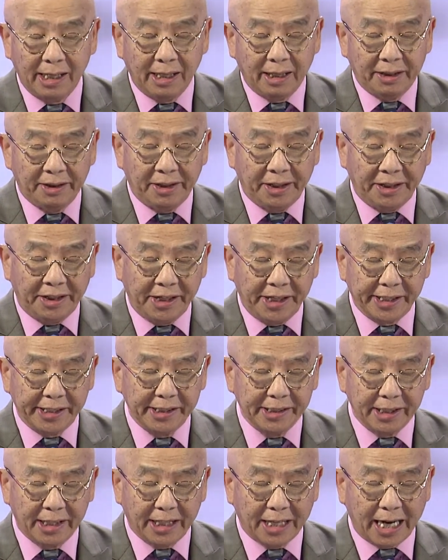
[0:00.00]
dĩ nhiên
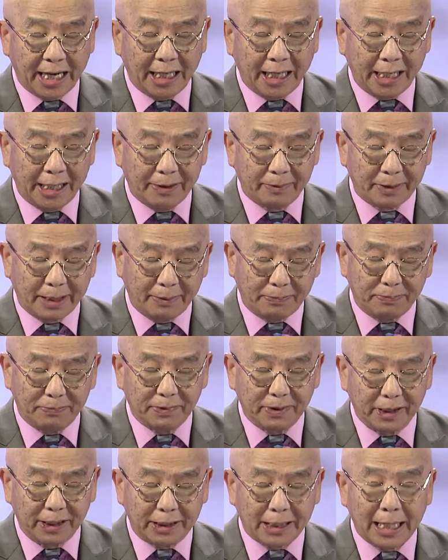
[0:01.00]
ngày lễ độc lập
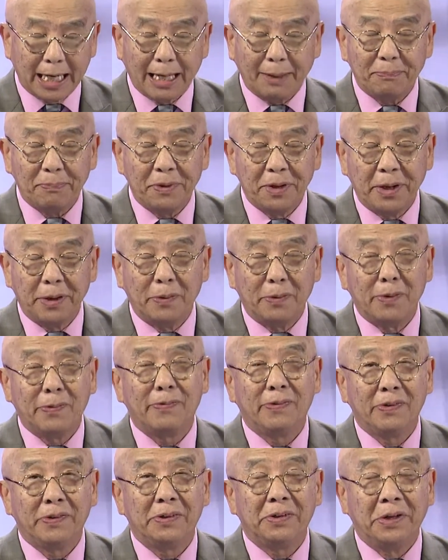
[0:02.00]
người ta làm nhiều
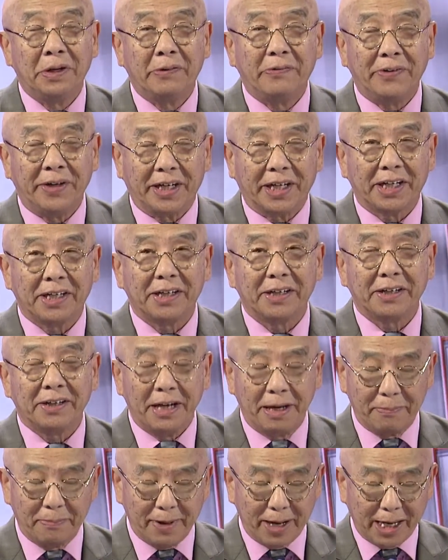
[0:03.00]
nhiều việc để
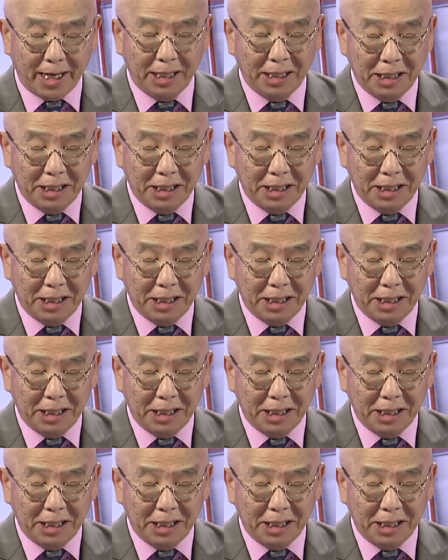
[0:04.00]
mà